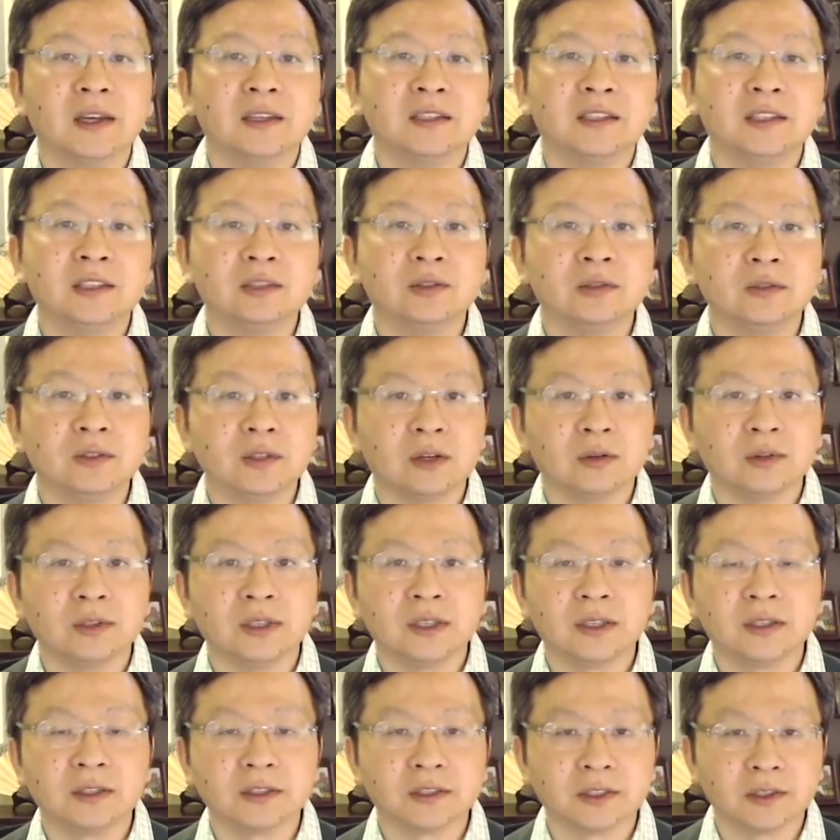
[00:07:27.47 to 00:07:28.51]
其中有
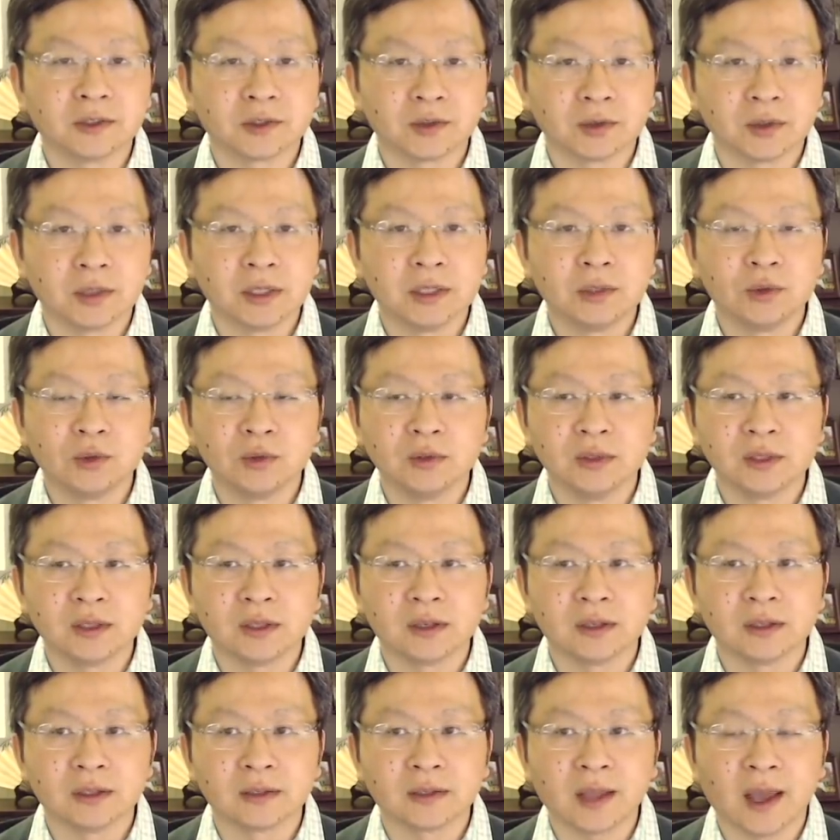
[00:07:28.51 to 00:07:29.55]
一个是随军
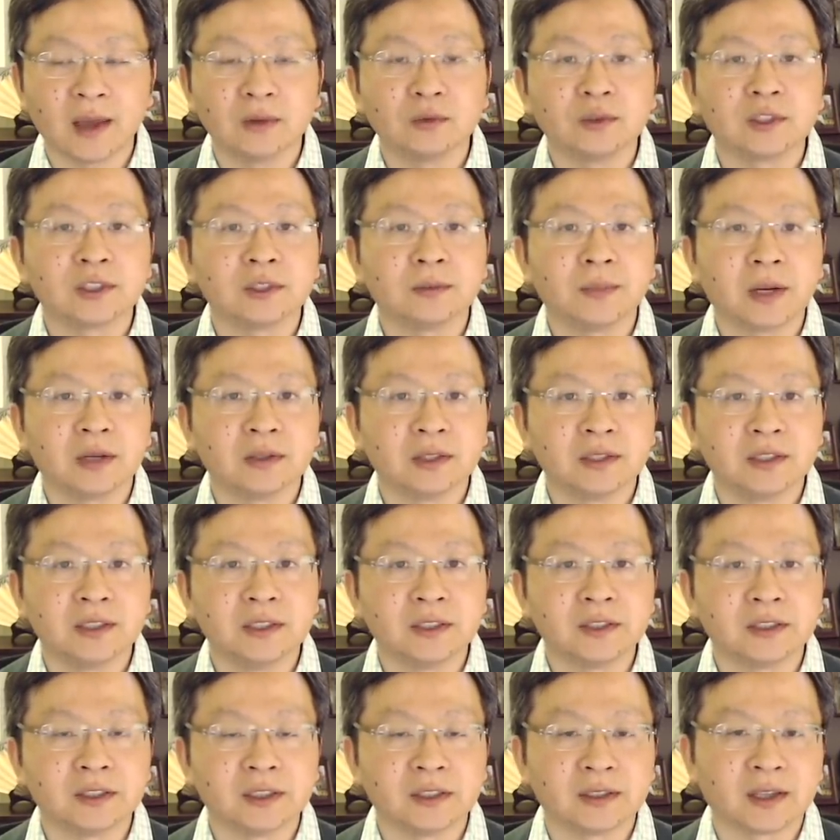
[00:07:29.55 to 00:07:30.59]
的《泰晤士报》的
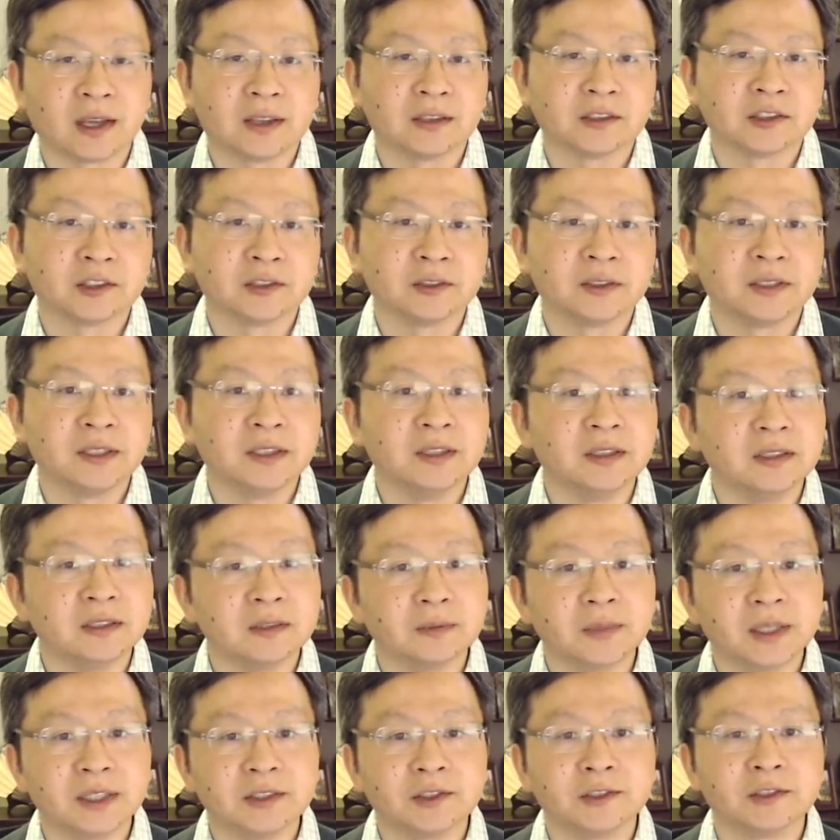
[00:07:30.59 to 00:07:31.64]
记者，他的尸体已
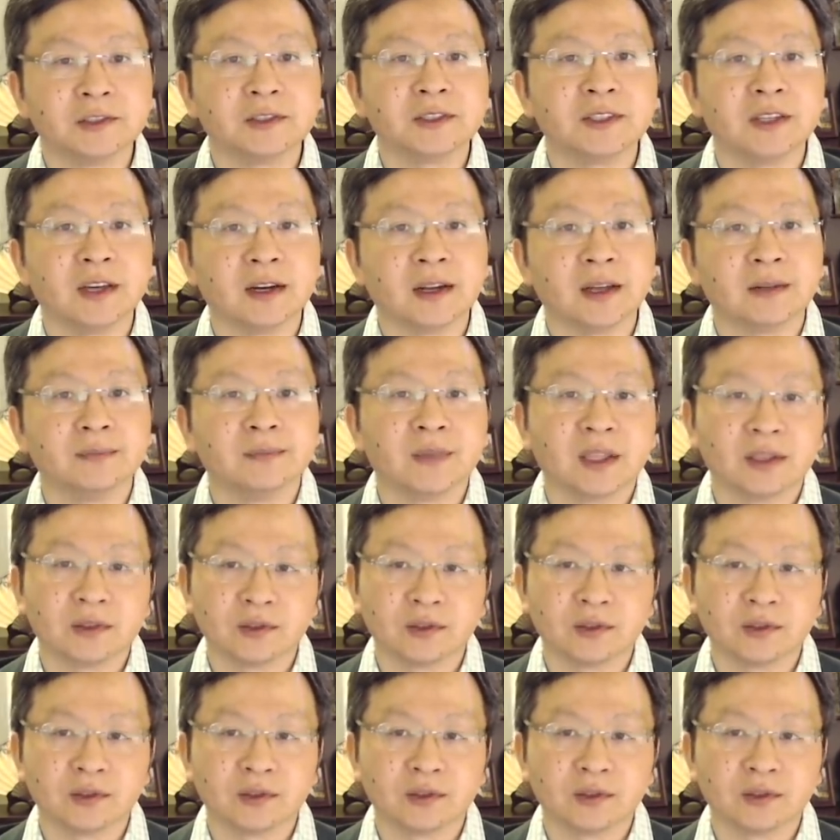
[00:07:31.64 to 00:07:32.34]
经被肢解了，